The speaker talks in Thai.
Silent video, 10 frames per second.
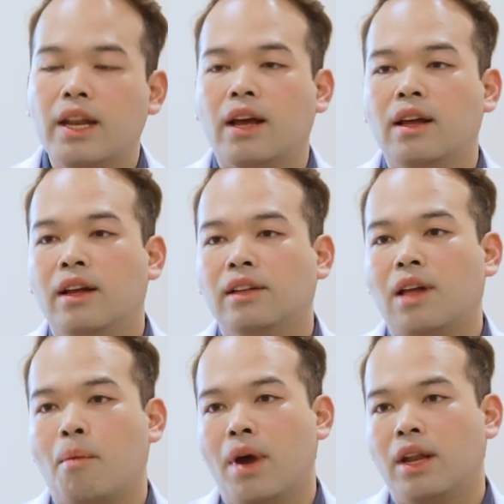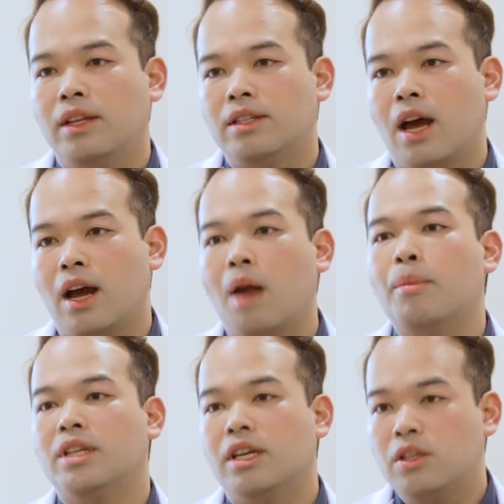เนี่ยสามารถที่จะกลับ
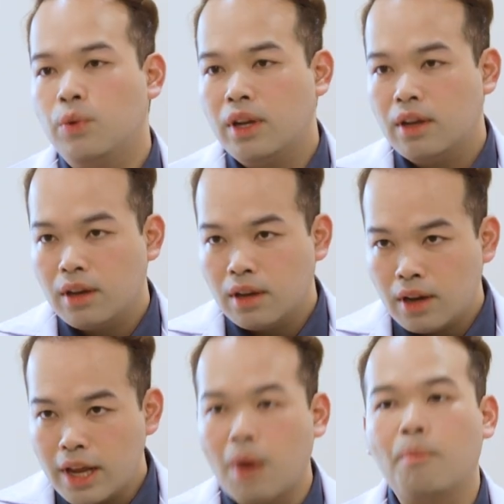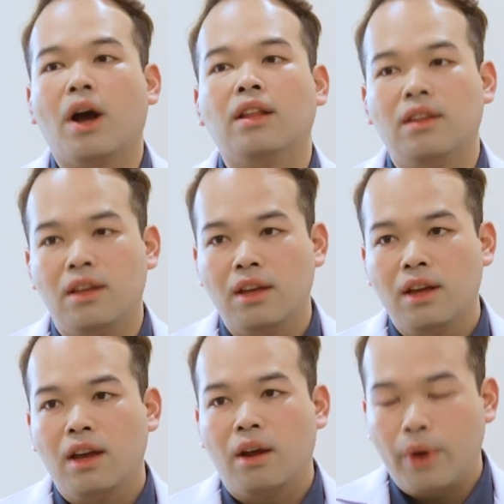ไปใช้ชีวิตได้อย่างปกติ
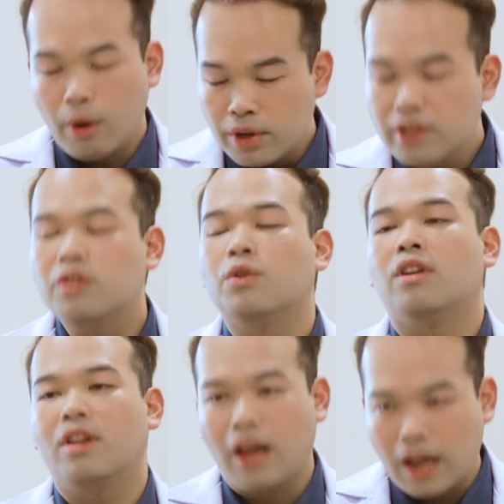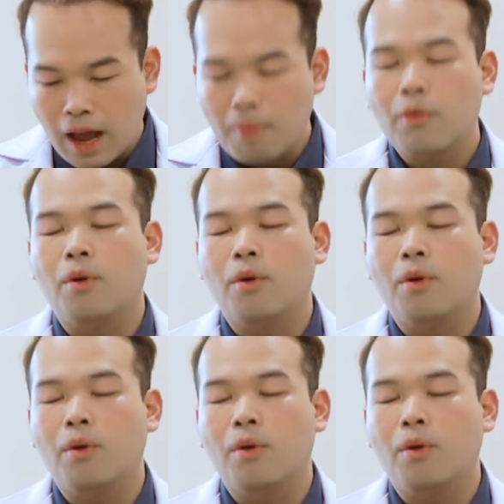เร็วที่สุดนะครับ